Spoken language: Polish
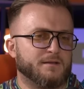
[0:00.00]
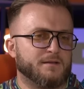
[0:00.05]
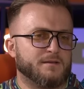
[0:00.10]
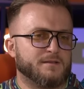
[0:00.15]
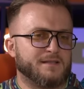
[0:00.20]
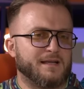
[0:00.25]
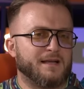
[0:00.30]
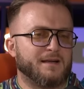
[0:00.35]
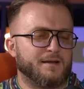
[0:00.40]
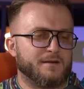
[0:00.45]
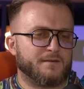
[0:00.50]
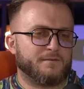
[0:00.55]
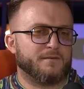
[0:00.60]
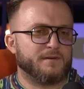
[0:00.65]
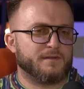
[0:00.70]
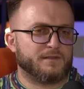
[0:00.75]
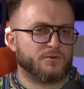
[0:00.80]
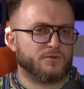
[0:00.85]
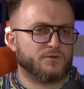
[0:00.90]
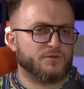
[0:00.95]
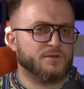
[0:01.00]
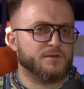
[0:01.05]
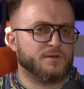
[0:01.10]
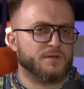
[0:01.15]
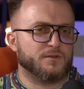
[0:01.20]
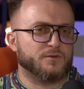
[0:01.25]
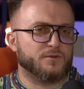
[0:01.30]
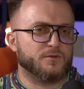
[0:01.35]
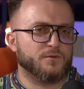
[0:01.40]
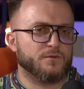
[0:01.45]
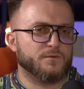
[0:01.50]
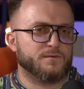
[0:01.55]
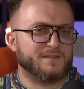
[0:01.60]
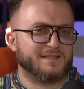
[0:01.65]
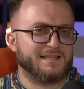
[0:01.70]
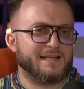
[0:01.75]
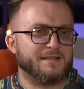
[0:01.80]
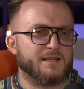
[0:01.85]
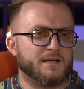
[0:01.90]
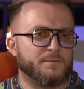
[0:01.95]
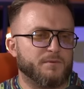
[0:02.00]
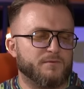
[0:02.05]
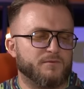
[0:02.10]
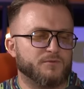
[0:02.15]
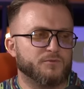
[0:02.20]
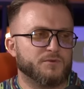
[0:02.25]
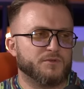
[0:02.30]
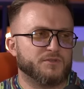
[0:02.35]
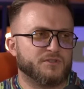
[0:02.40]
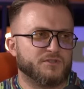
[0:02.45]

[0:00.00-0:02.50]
e, skala wartości rynku w Stanach powoduje,